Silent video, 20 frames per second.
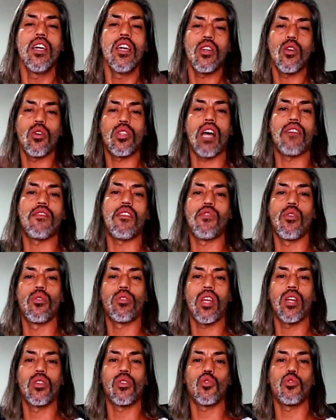que eu estava
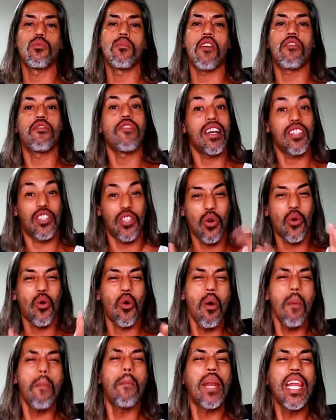voltando de uma fase
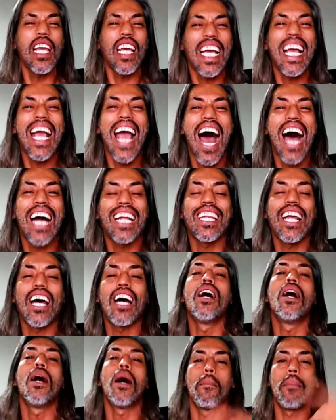complicada,
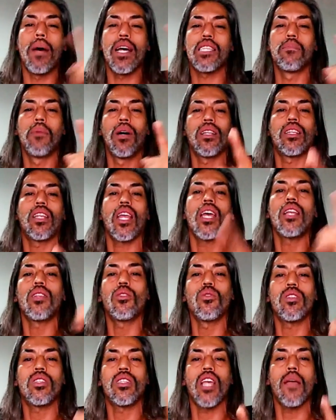mas mantendo
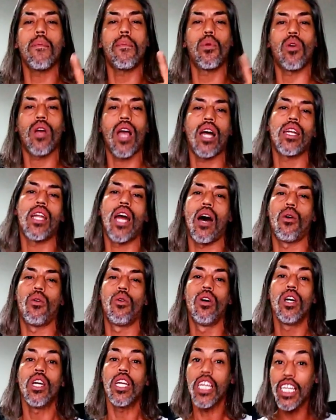sempre o canal.
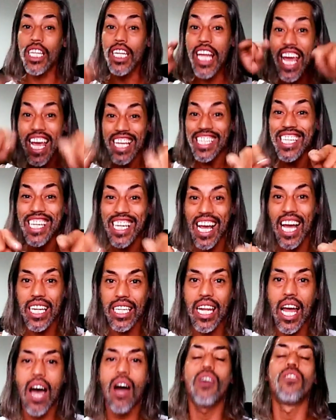E nesse
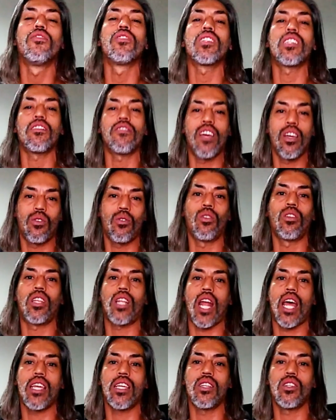canal você vai
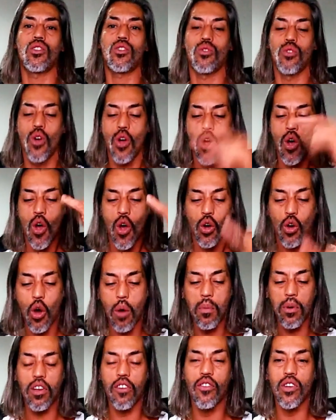encontrar isso.
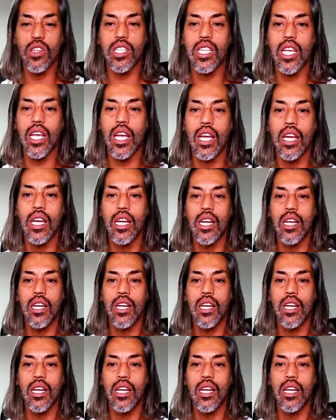Como que você